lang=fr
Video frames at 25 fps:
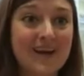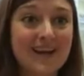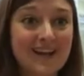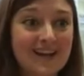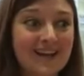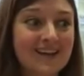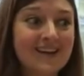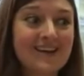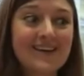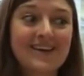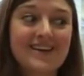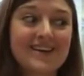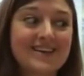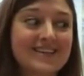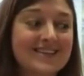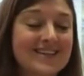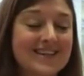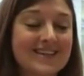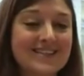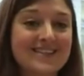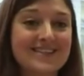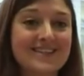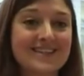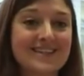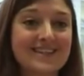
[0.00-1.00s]
mail.
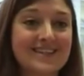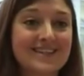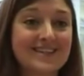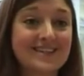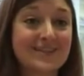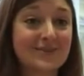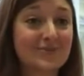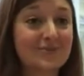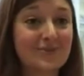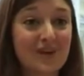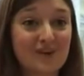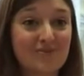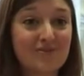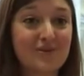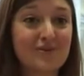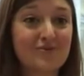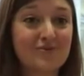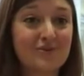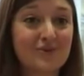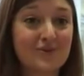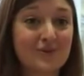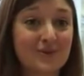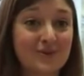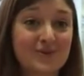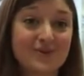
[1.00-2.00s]
Ça c'est tout à fait
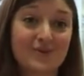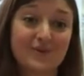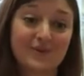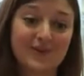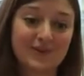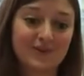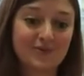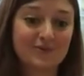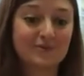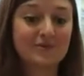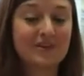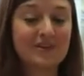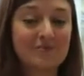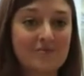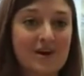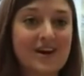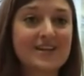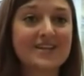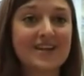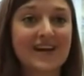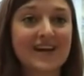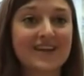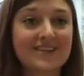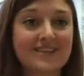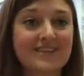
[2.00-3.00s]
faux. on est dans une
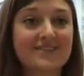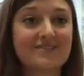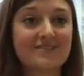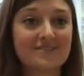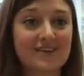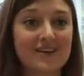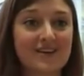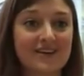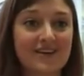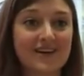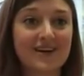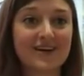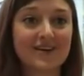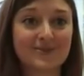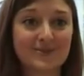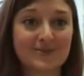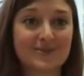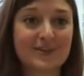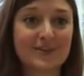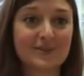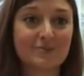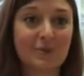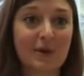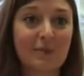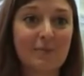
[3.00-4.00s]
démarche active. Un réseau
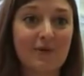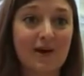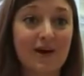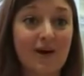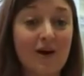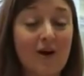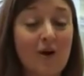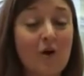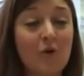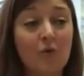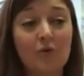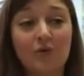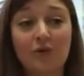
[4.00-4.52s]
ça se prépare.